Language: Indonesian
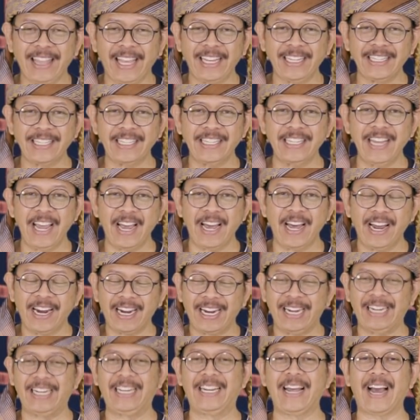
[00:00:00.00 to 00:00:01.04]
teksnya,
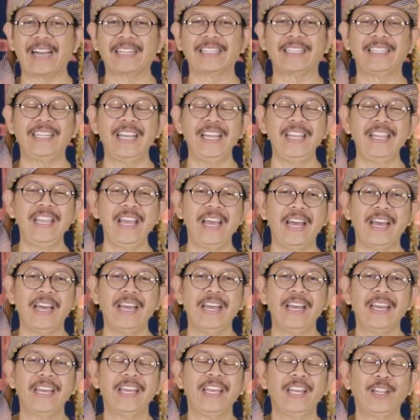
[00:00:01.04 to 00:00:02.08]

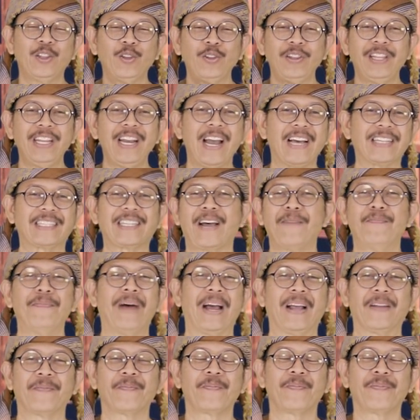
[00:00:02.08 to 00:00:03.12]
redaksinya itu tidak
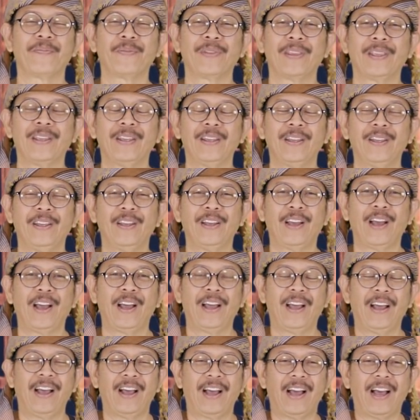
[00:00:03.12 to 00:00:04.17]
sama.
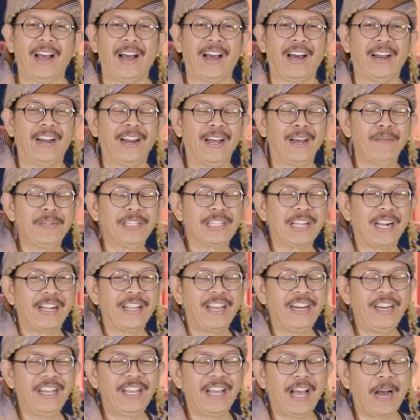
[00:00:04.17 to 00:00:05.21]
Ada
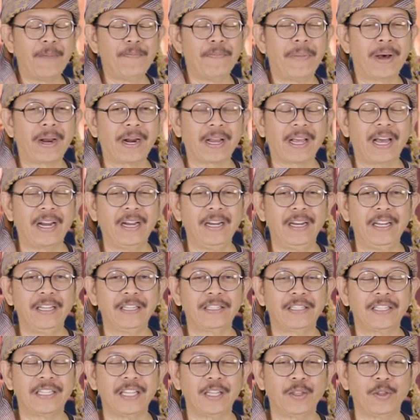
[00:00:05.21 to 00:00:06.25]
misalnya digambarkan
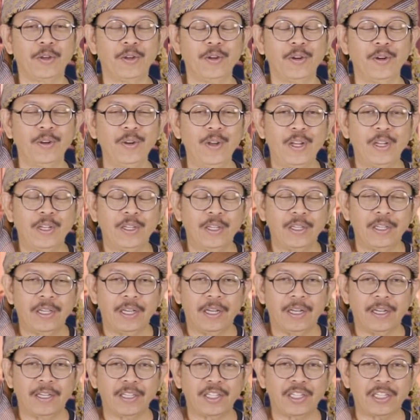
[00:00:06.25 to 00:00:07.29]
di situ
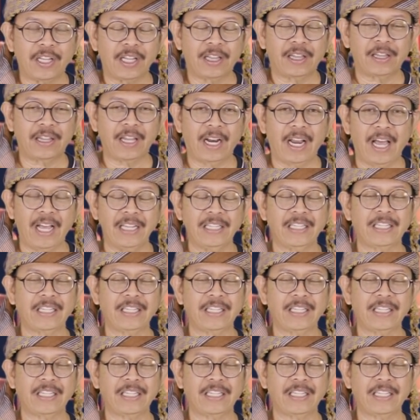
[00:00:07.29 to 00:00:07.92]
Eh, setelah